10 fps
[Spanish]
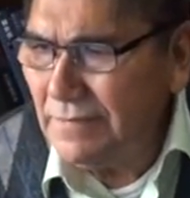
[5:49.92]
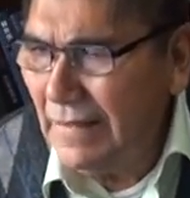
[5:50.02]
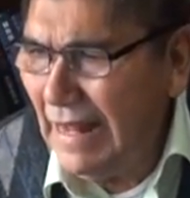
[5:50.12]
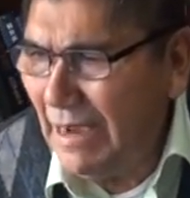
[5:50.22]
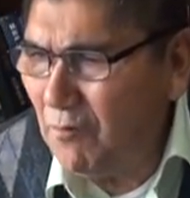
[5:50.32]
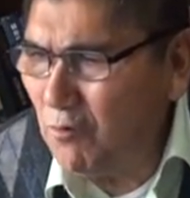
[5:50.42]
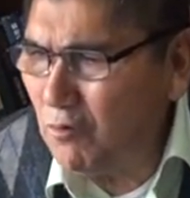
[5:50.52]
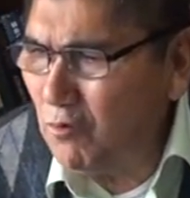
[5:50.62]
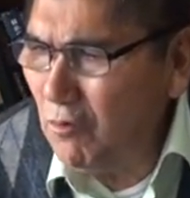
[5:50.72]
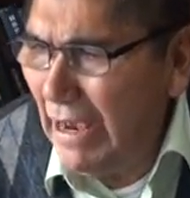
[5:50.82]
La
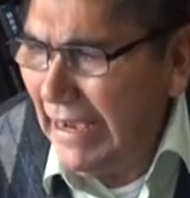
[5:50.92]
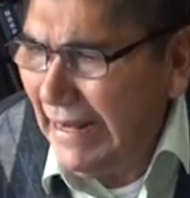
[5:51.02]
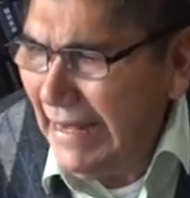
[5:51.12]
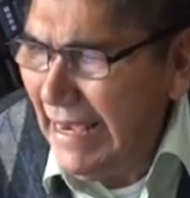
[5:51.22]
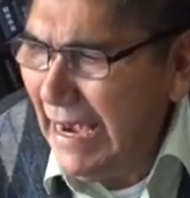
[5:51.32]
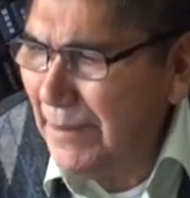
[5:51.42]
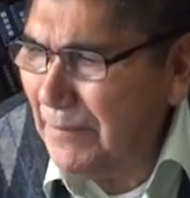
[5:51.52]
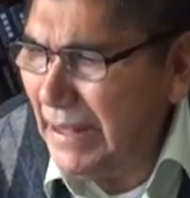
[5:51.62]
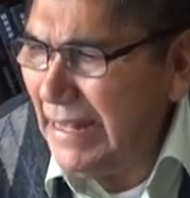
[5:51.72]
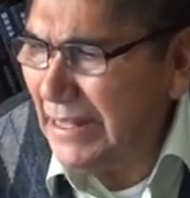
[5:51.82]
cultura griega
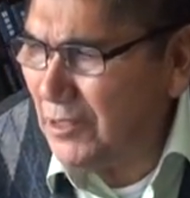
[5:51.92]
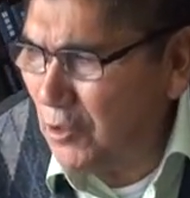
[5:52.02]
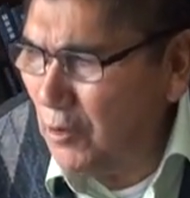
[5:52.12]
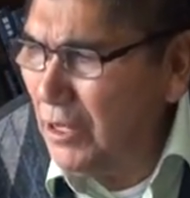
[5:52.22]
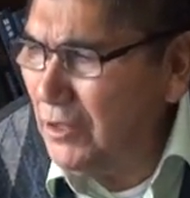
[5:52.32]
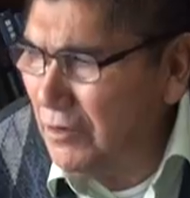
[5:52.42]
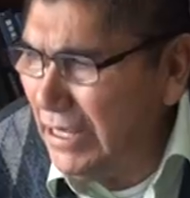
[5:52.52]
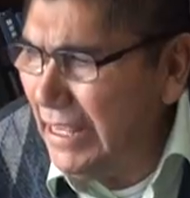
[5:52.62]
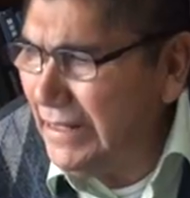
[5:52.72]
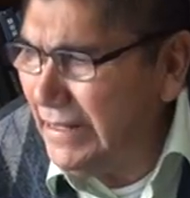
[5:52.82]
penetró en
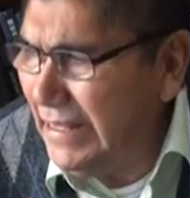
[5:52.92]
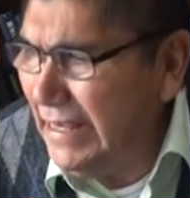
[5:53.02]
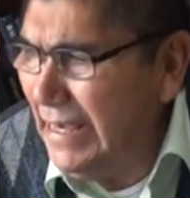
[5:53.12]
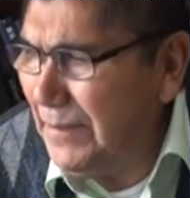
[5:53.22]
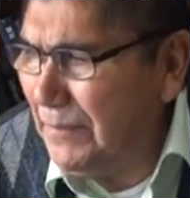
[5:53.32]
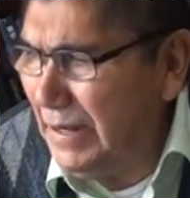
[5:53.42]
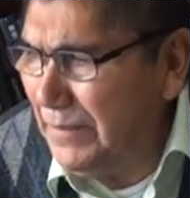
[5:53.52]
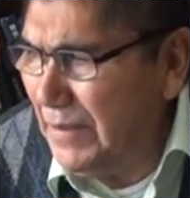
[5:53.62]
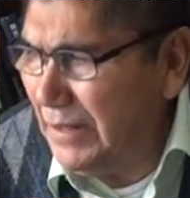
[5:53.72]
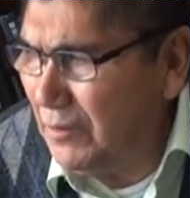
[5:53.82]
Oriente y
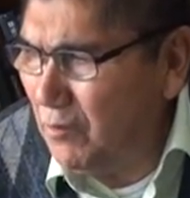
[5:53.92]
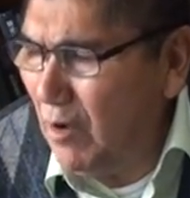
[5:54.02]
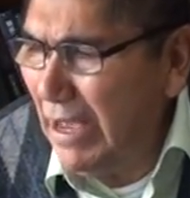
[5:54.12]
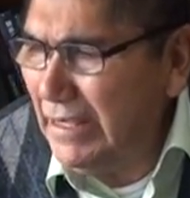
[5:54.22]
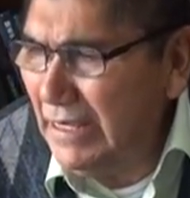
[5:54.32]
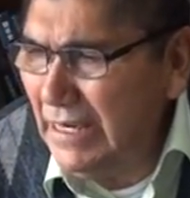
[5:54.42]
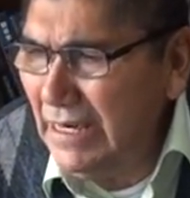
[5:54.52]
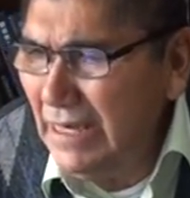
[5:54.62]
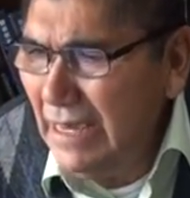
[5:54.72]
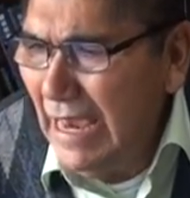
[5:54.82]
experimentó
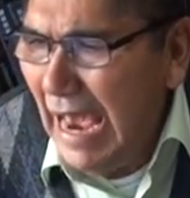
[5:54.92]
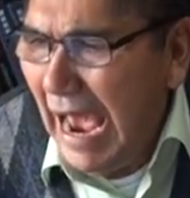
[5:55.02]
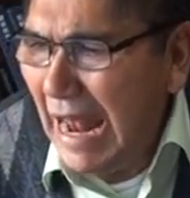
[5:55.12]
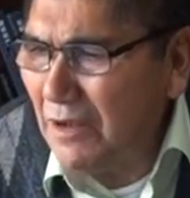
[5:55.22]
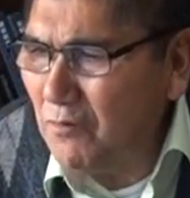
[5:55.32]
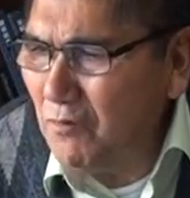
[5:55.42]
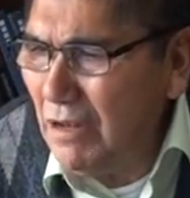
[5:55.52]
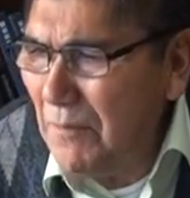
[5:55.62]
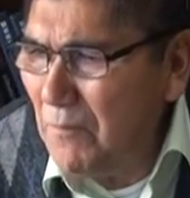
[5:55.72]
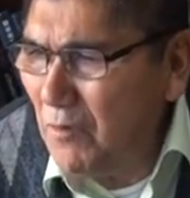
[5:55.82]
allí
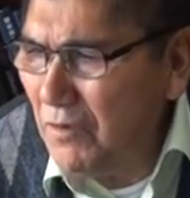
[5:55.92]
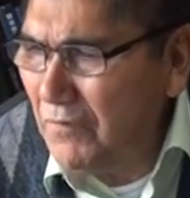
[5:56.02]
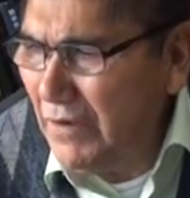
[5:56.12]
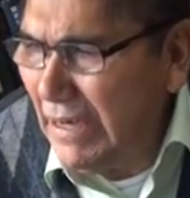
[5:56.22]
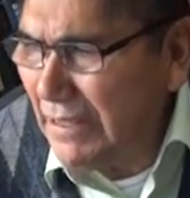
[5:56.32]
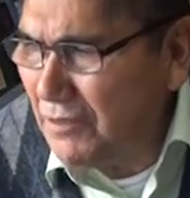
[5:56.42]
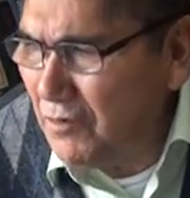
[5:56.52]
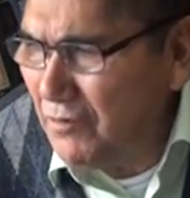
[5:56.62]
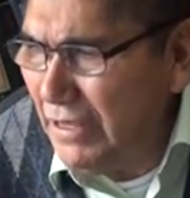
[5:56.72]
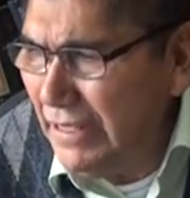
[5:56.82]
algunas
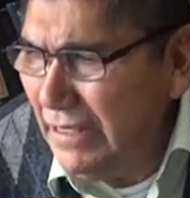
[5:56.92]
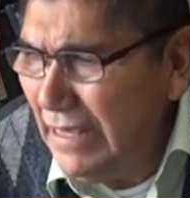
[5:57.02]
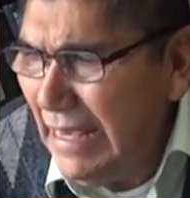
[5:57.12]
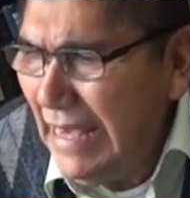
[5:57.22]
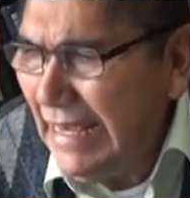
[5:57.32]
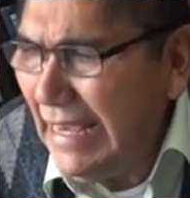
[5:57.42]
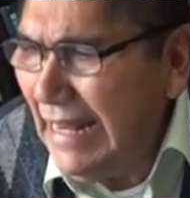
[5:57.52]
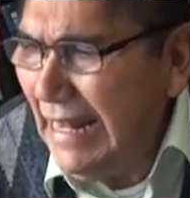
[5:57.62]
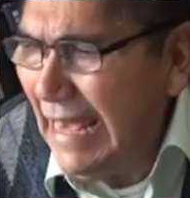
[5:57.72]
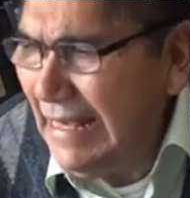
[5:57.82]
modificaciones
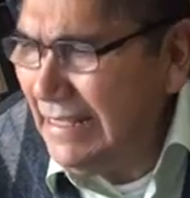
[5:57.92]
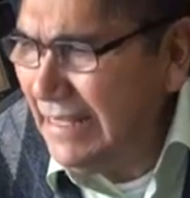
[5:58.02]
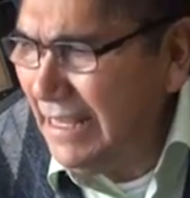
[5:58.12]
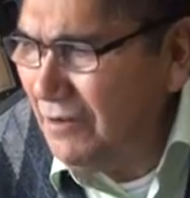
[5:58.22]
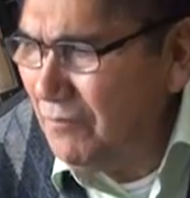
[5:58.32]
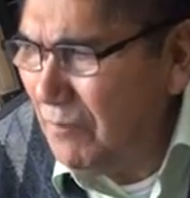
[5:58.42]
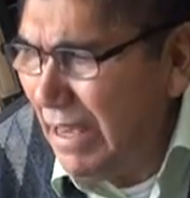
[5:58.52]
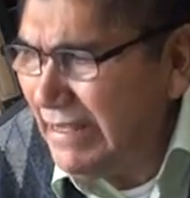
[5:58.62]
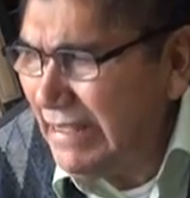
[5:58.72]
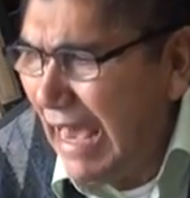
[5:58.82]
que la hicieron
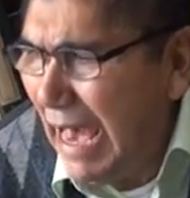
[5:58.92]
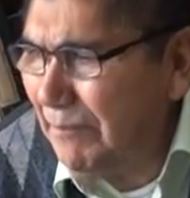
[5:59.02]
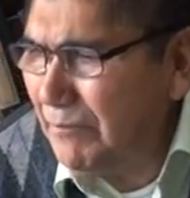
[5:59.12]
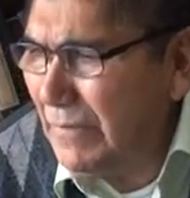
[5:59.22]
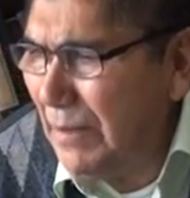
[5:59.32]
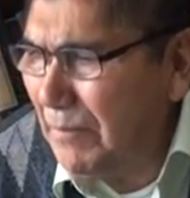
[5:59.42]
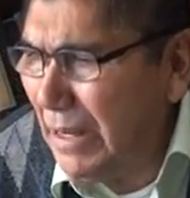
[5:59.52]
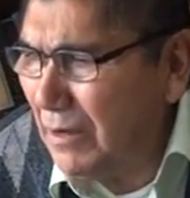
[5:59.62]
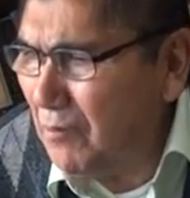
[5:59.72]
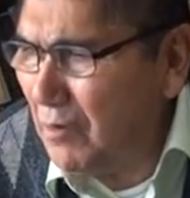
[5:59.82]
más apta
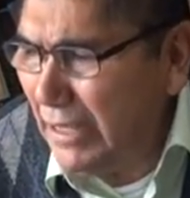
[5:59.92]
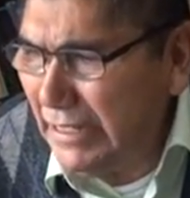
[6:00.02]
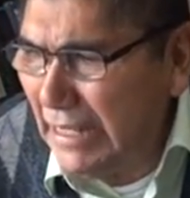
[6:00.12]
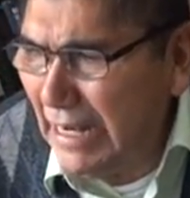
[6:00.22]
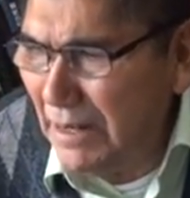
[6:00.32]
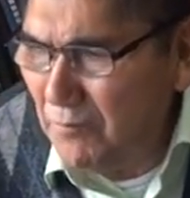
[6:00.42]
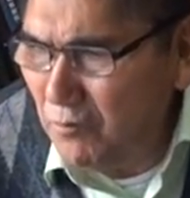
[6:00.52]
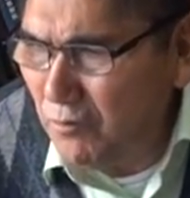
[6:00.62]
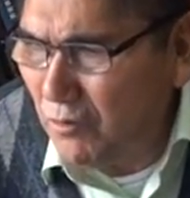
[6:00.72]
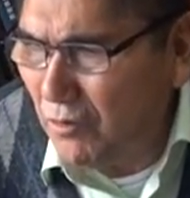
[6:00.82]
para conquistar el
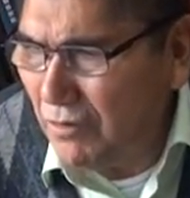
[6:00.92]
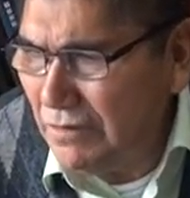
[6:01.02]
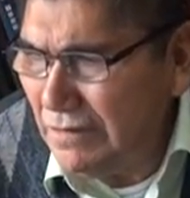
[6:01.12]
mundo.